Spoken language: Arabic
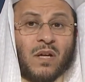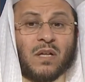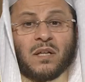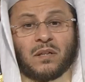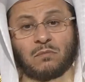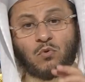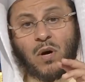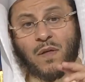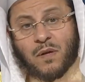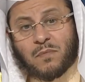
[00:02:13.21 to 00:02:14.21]
لأن
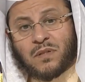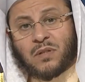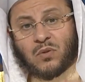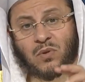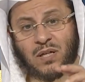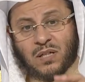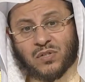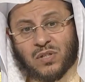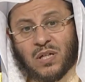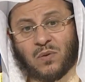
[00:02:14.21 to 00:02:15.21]
مواظبته على
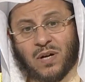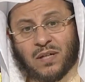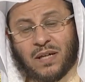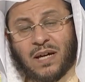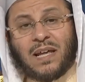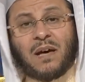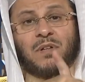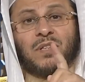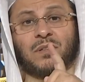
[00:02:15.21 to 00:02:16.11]
الصلوات علامة